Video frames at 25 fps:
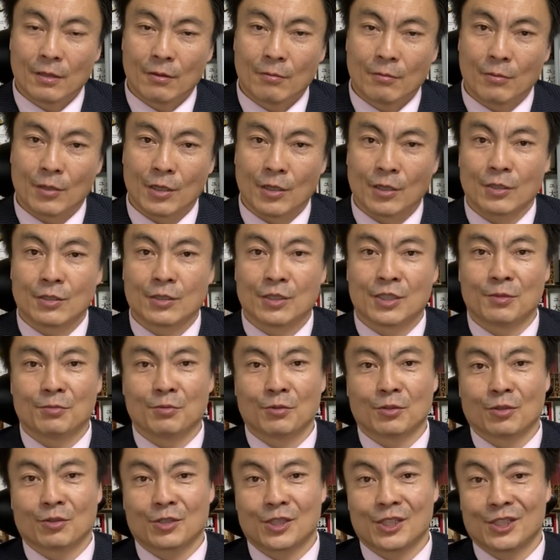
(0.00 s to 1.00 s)
まあ自
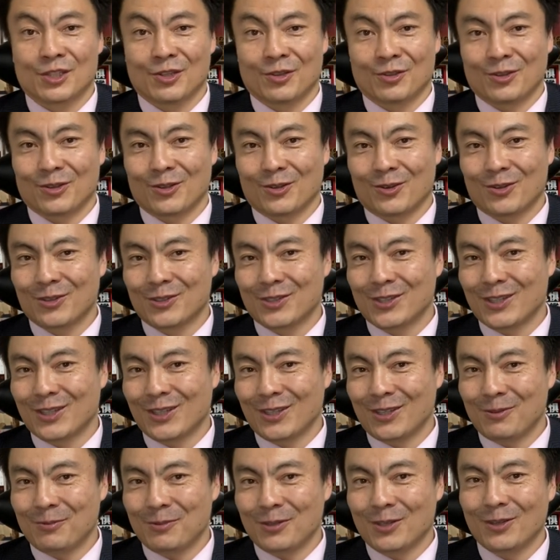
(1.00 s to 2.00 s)
分の子孫に残すって
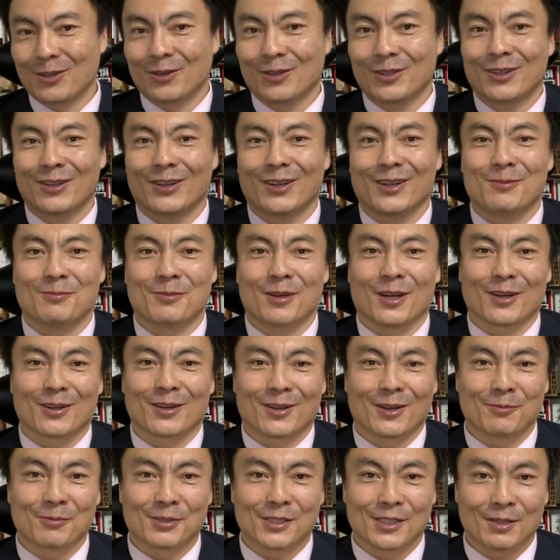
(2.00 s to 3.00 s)
意味においては意味ある
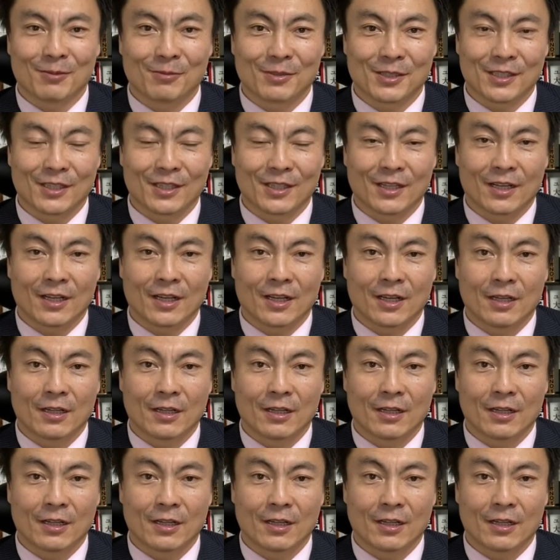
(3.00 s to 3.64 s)
かもしれませんが、